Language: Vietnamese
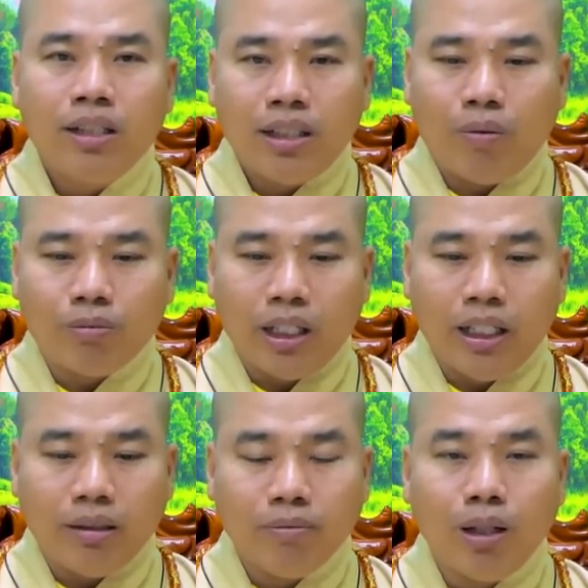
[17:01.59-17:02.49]
đồng
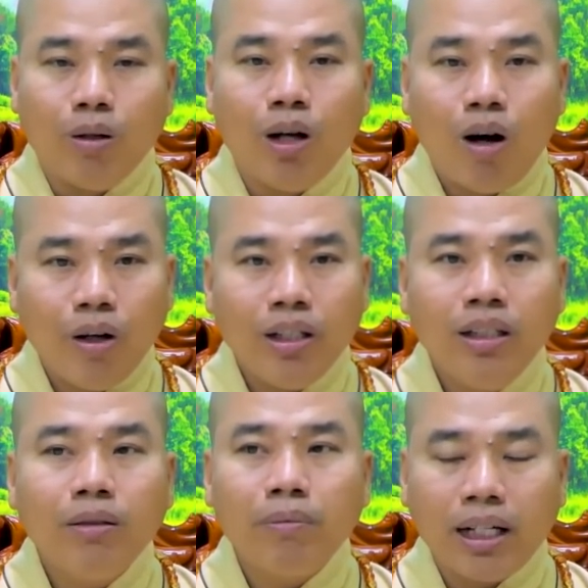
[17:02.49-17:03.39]
tiền mồ hôi
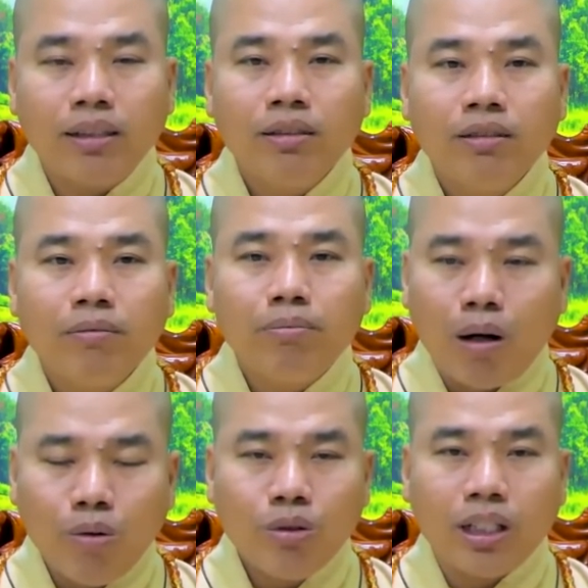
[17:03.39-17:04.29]
nước mắt
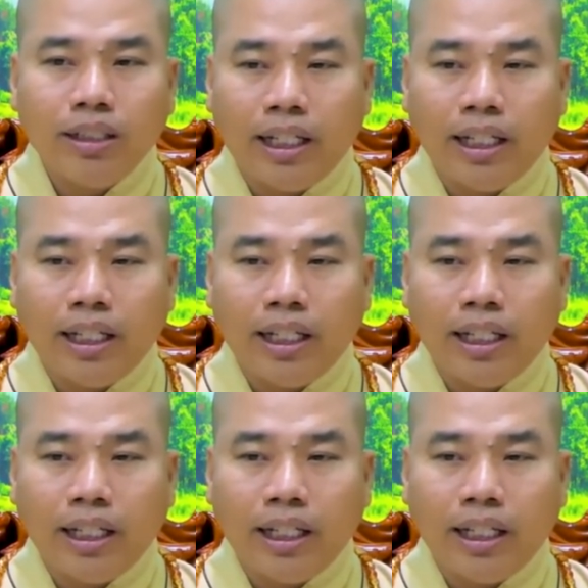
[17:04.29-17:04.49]
máu người